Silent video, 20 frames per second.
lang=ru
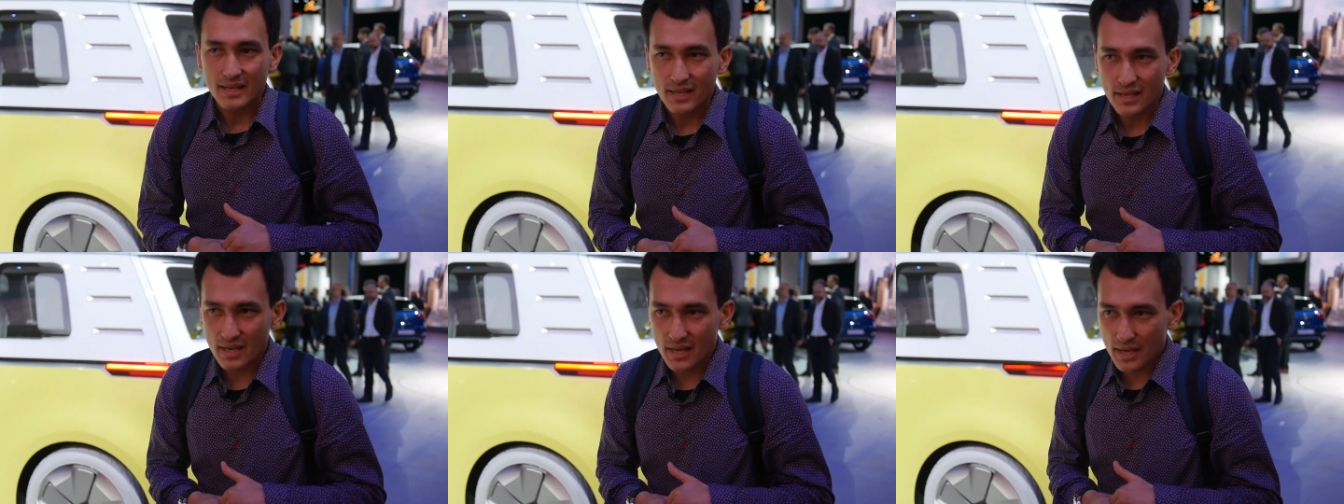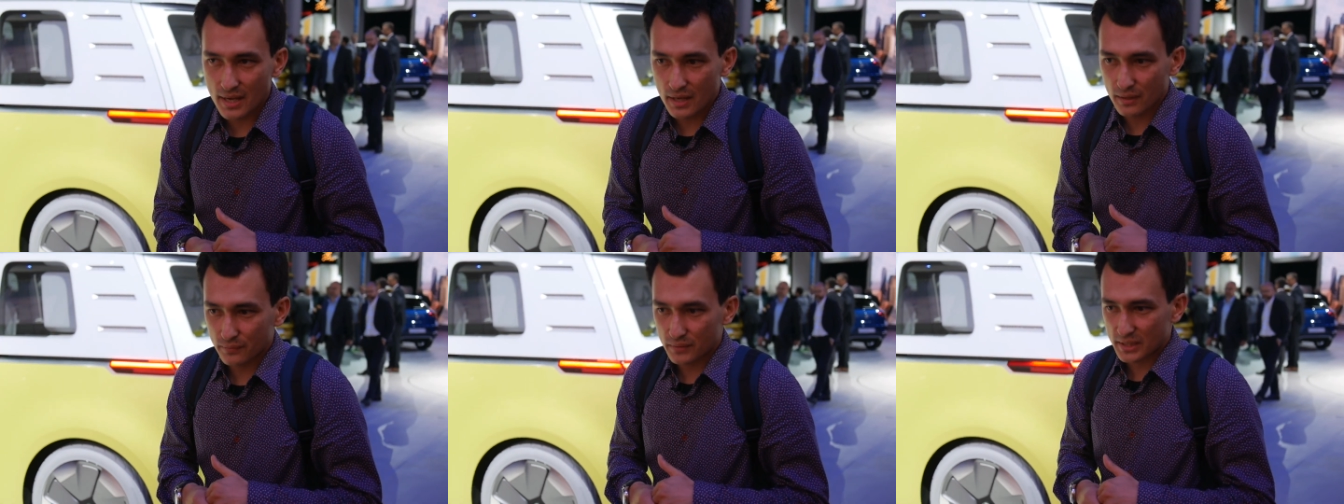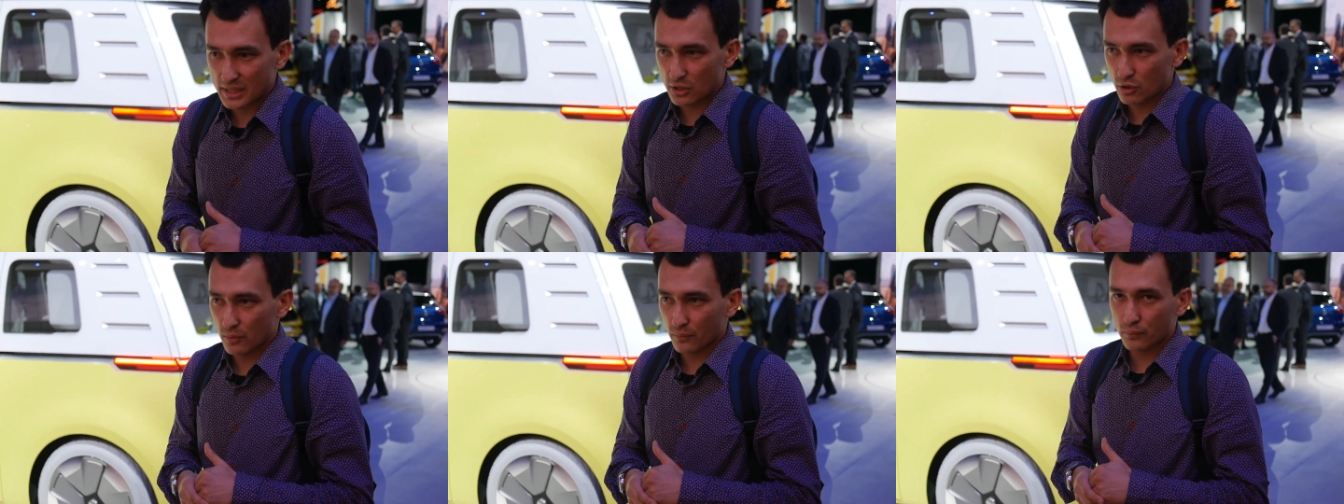и в
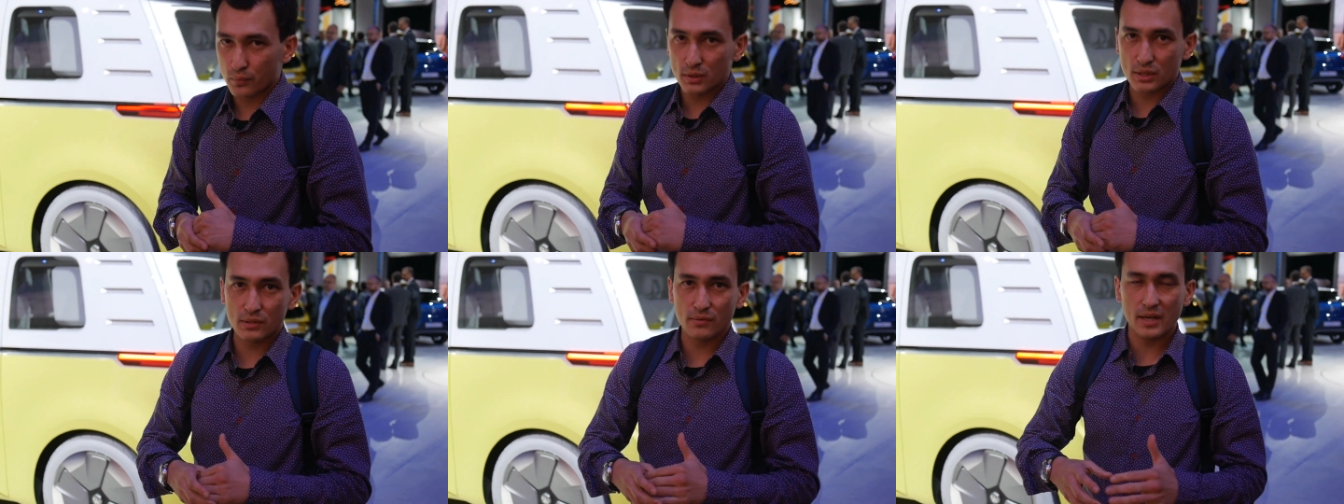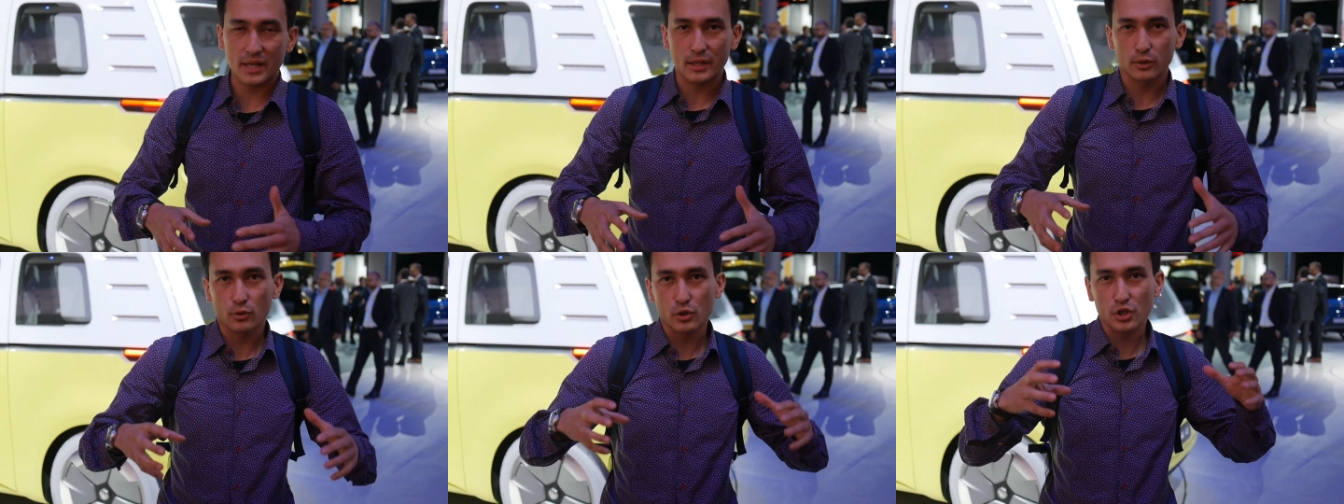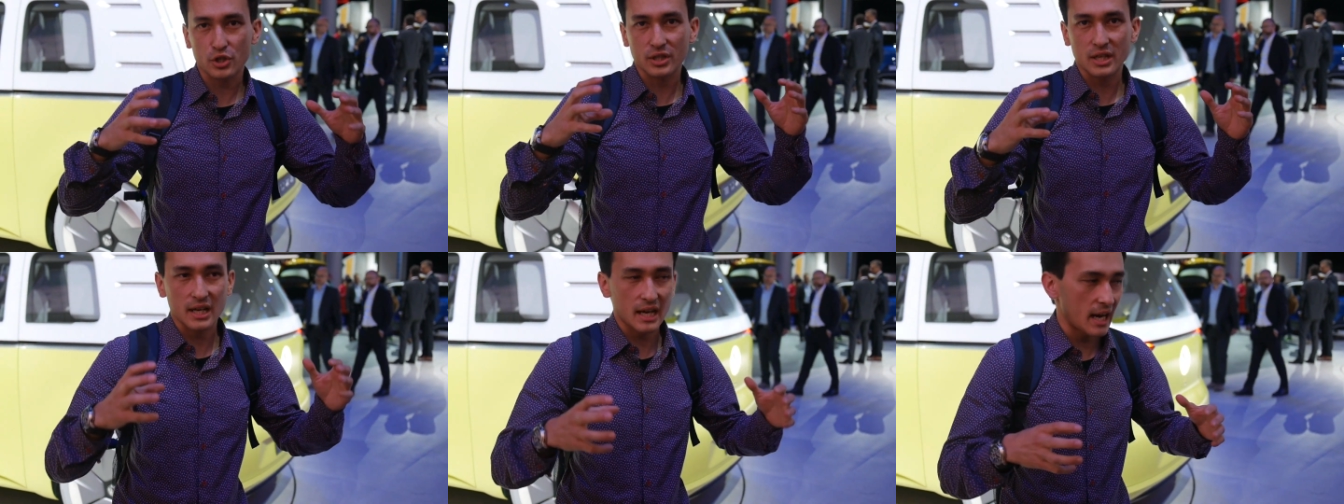целом Volkswagen
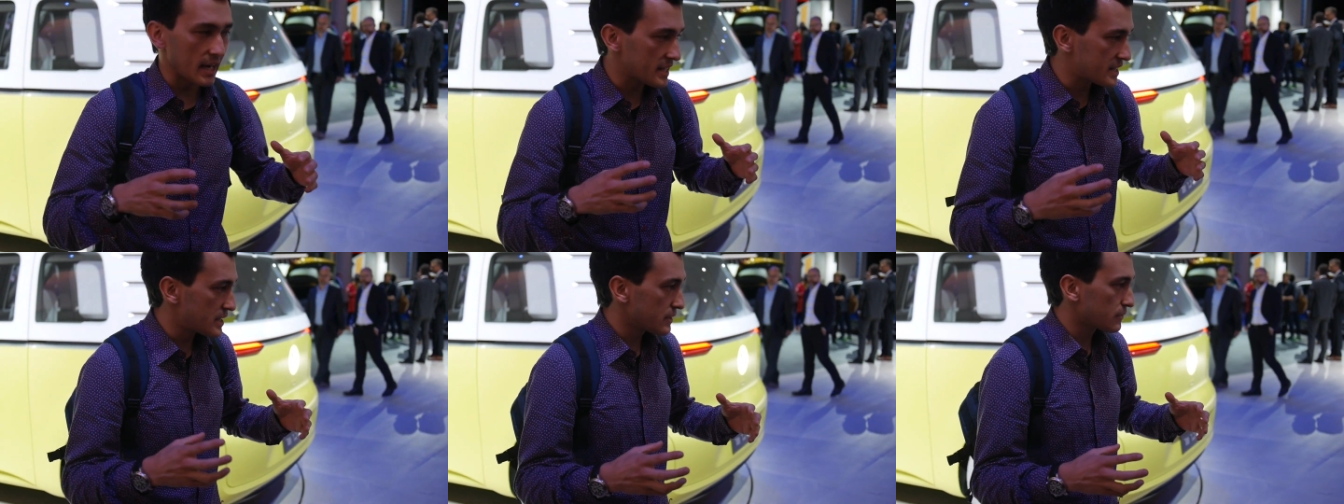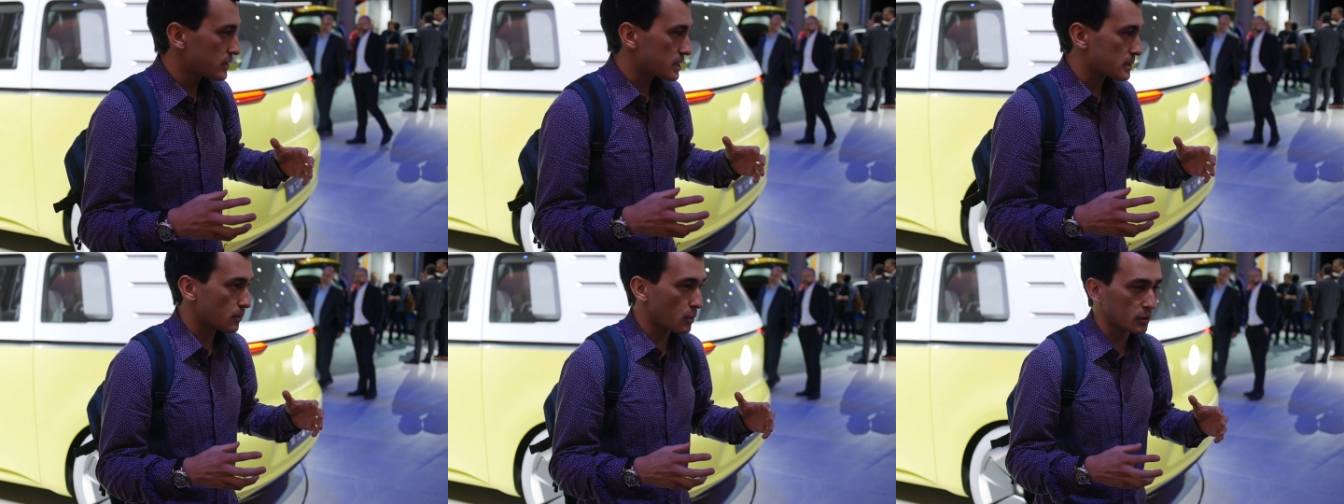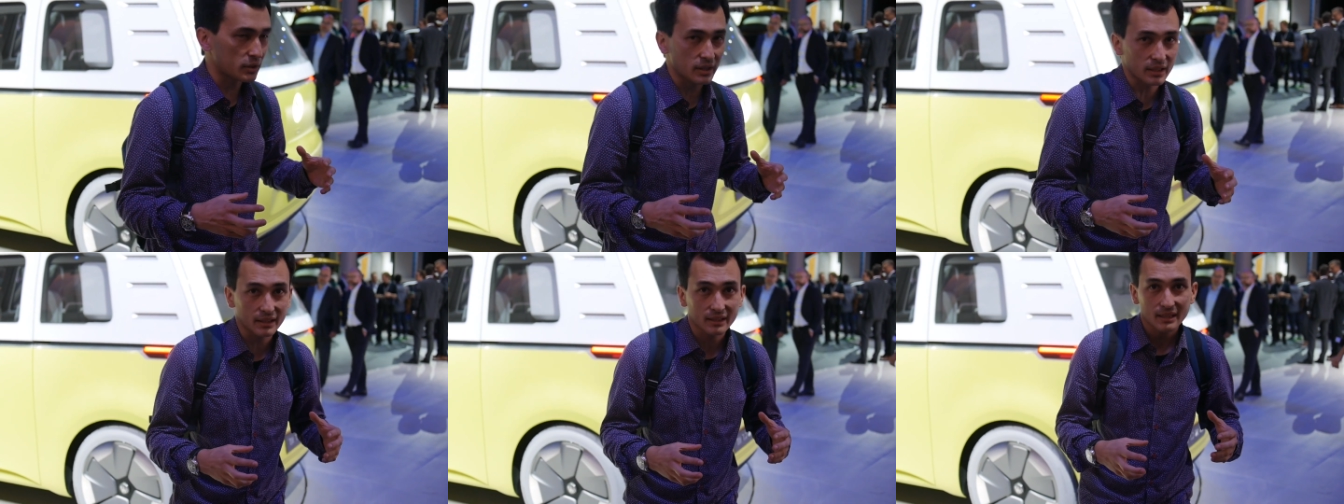очень активно
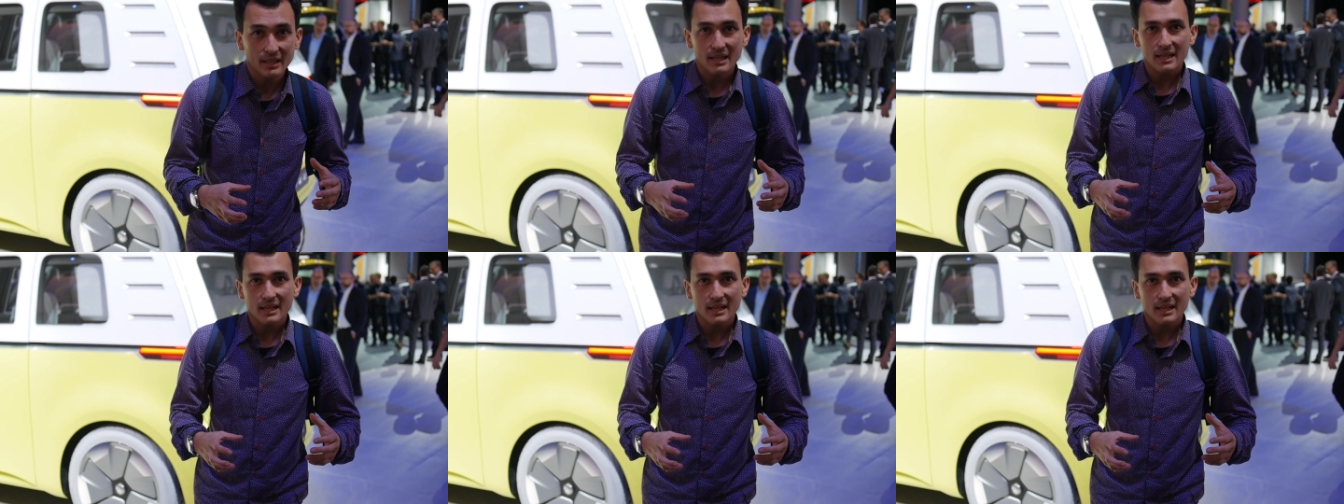смотрит